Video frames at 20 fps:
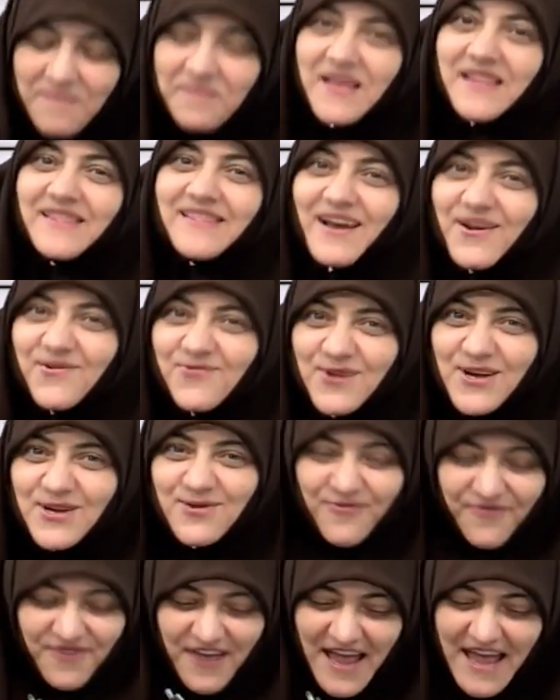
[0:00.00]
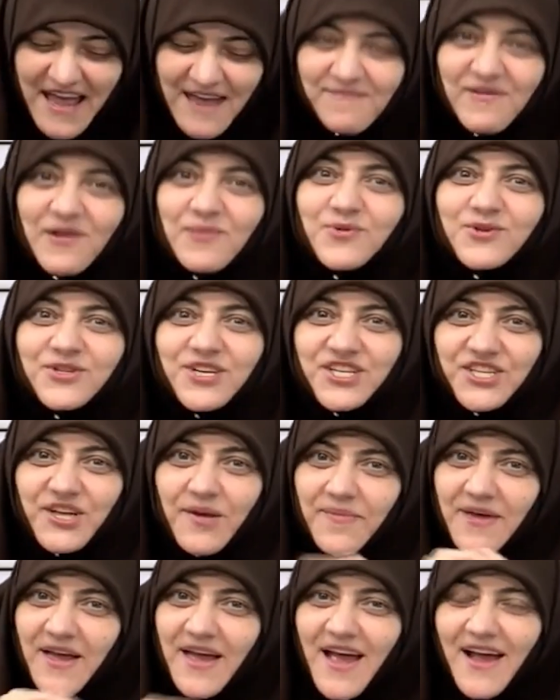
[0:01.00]
من التجويد وفيها إيه من
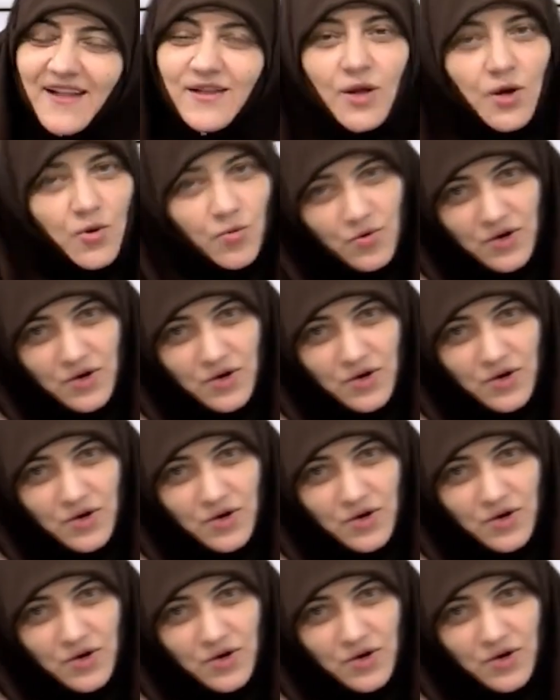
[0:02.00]
المتشابهات